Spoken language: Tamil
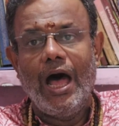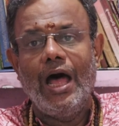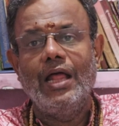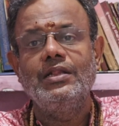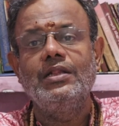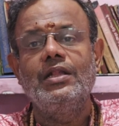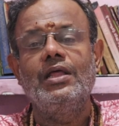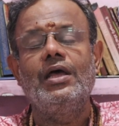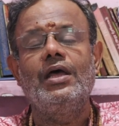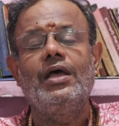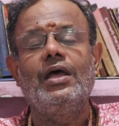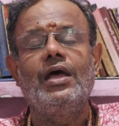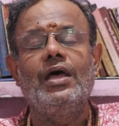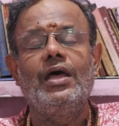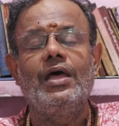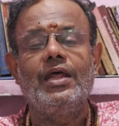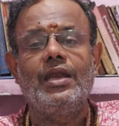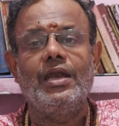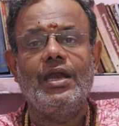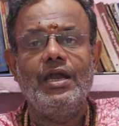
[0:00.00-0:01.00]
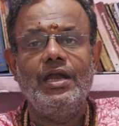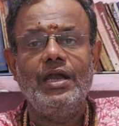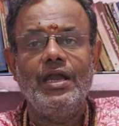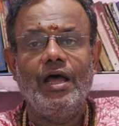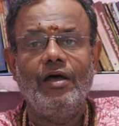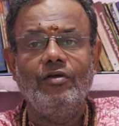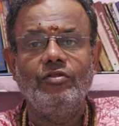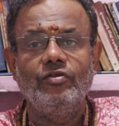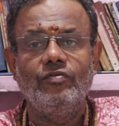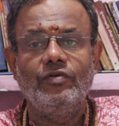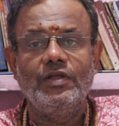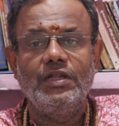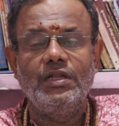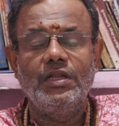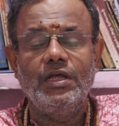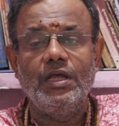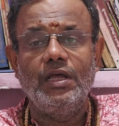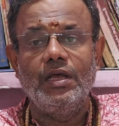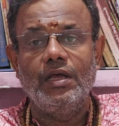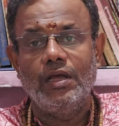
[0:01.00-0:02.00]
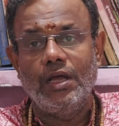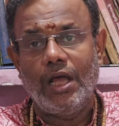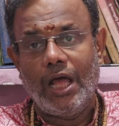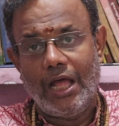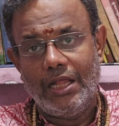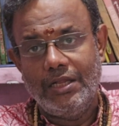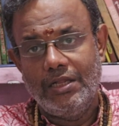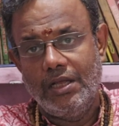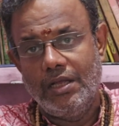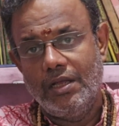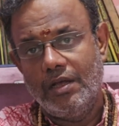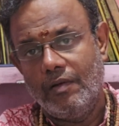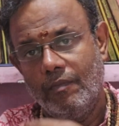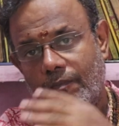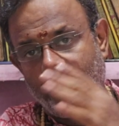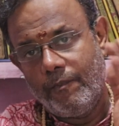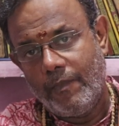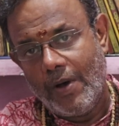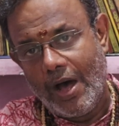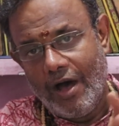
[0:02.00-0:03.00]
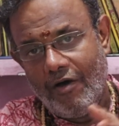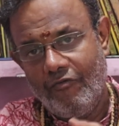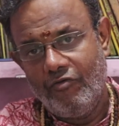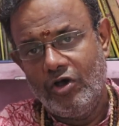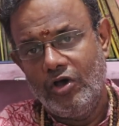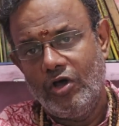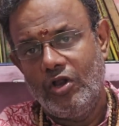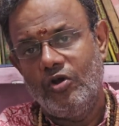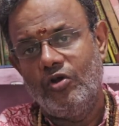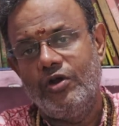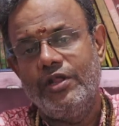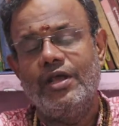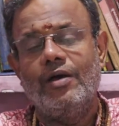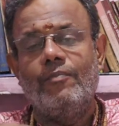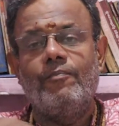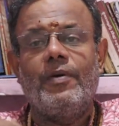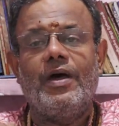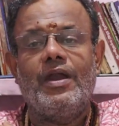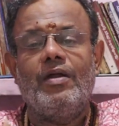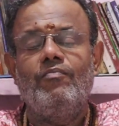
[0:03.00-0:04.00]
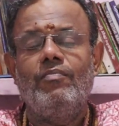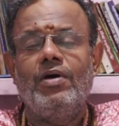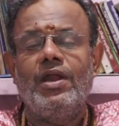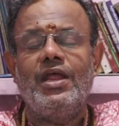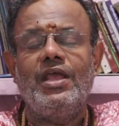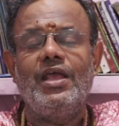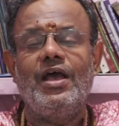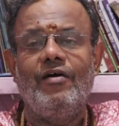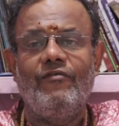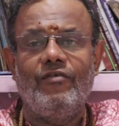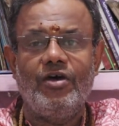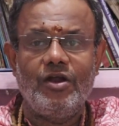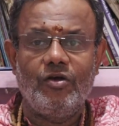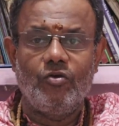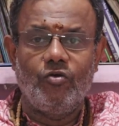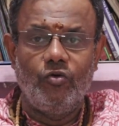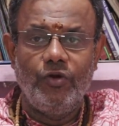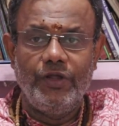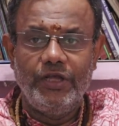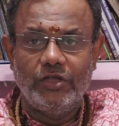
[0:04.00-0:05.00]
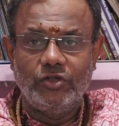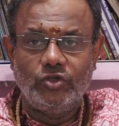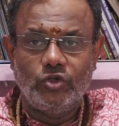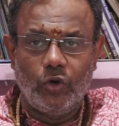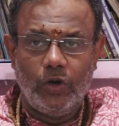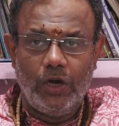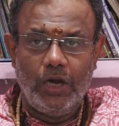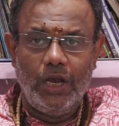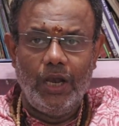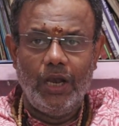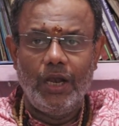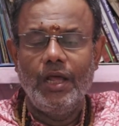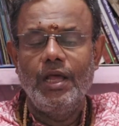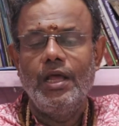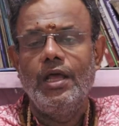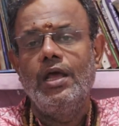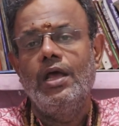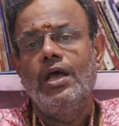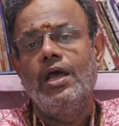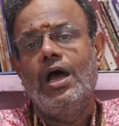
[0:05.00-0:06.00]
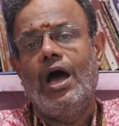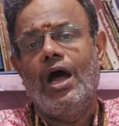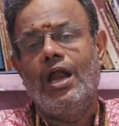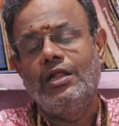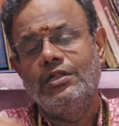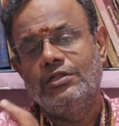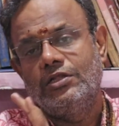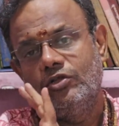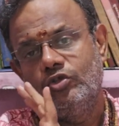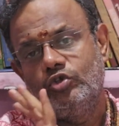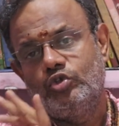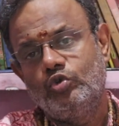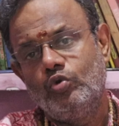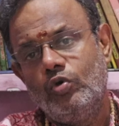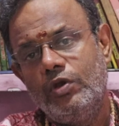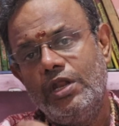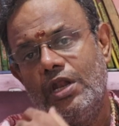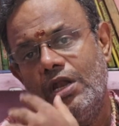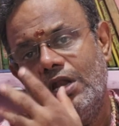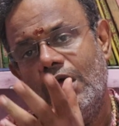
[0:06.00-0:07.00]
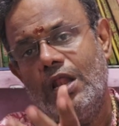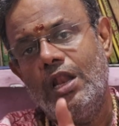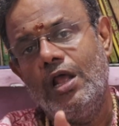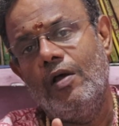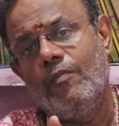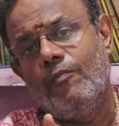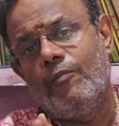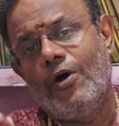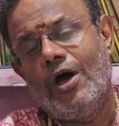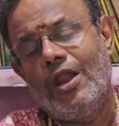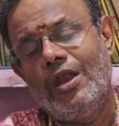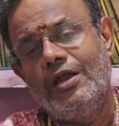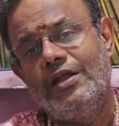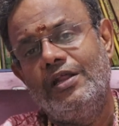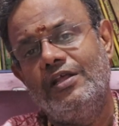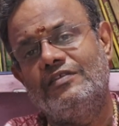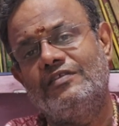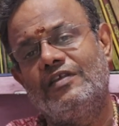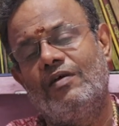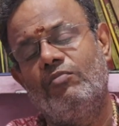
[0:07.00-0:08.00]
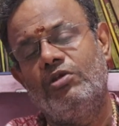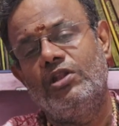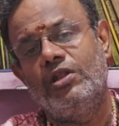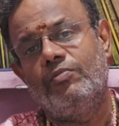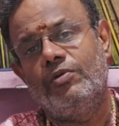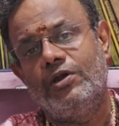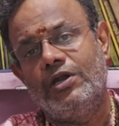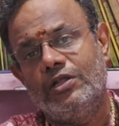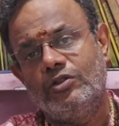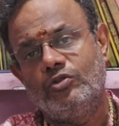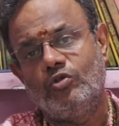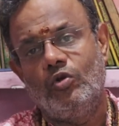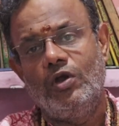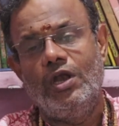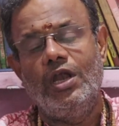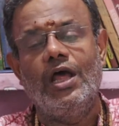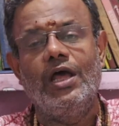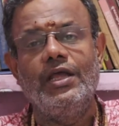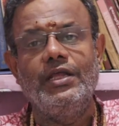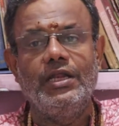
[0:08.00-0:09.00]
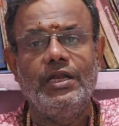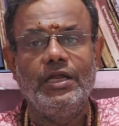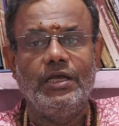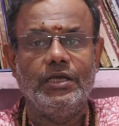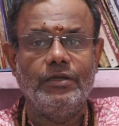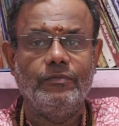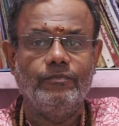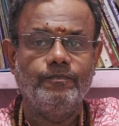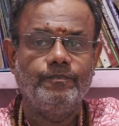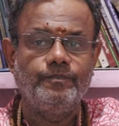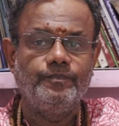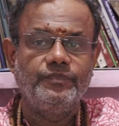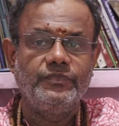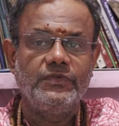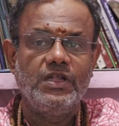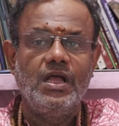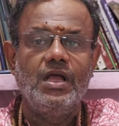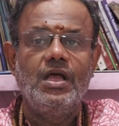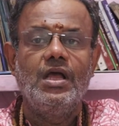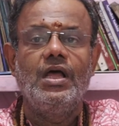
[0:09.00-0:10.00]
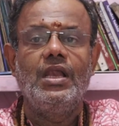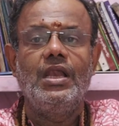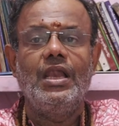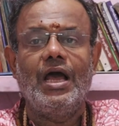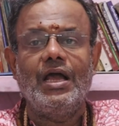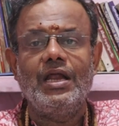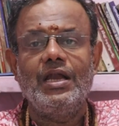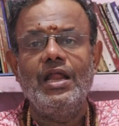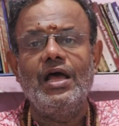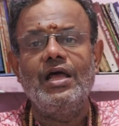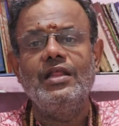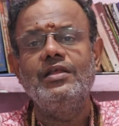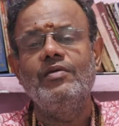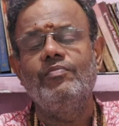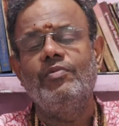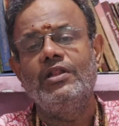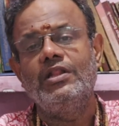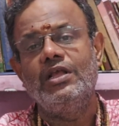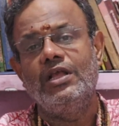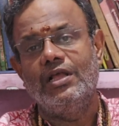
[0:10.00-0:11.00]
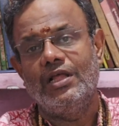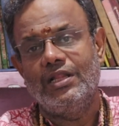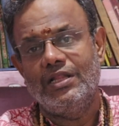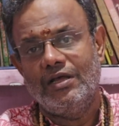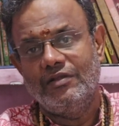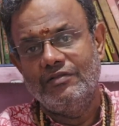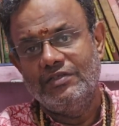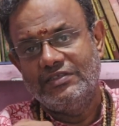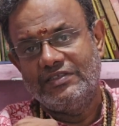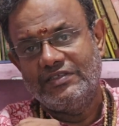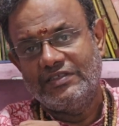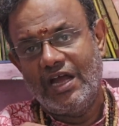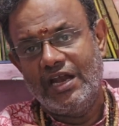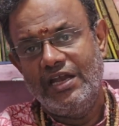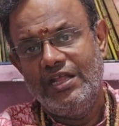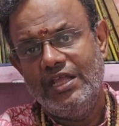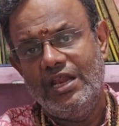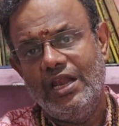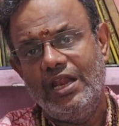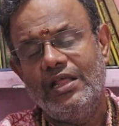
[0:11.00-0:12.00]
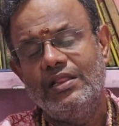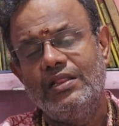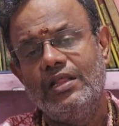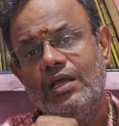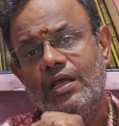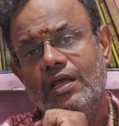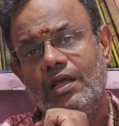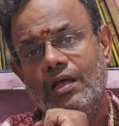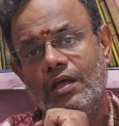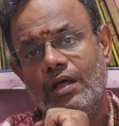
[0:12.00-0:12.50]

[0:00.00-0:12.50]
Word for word: அந்த ரெண்டாவது வந்து அது அவங்களுடைய பரம்பரையாக வரக்கூடிய தொழில் அடுத்தது சூரியனால் பாலிட்டிக்ஸ் சம்மந்தப்பட்ட தொழிலாக இருக்குது லக்னாதிபதி அதாவது சனியிலேருந்து